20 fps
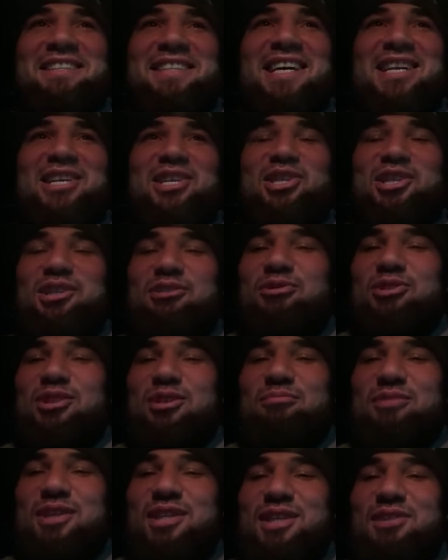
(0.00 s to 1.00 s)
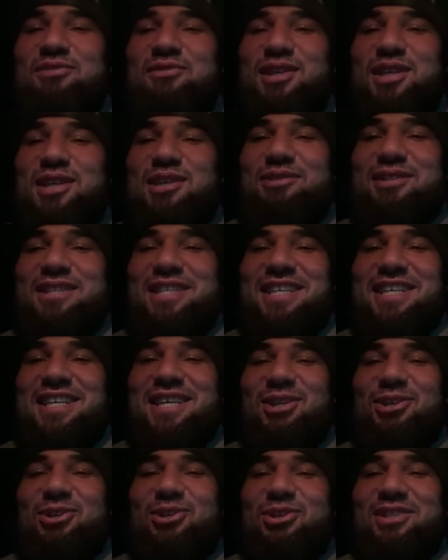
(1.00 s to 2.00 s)
дальше уже мотивированные,
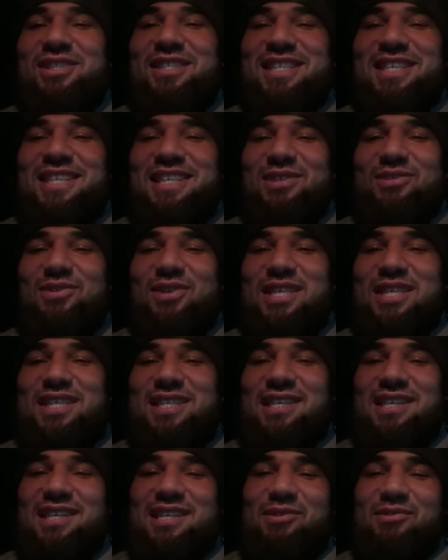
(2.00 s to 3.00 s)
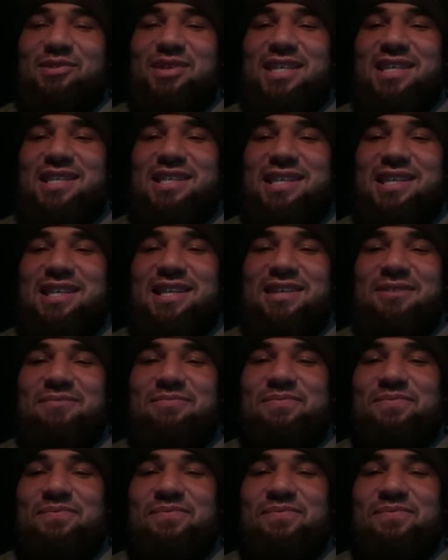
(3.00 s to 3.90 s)
голодные двигаться к своей цели.